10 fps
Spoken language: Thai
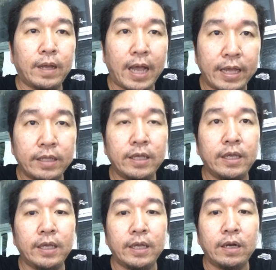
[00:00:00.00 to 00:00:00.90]
ใคร
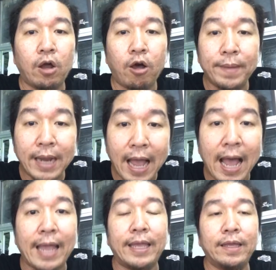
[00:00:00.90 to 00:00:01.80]
ที่รอไม่
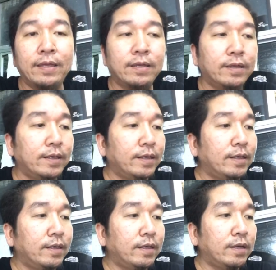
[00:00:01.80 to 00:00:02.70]
ได้
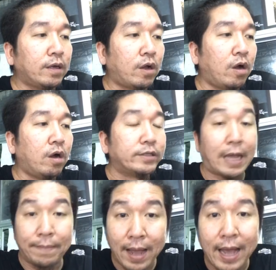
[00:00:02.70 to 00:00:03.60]
ก็
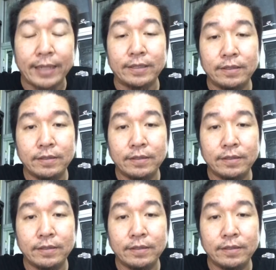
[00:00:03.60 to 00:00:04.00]
สามารถ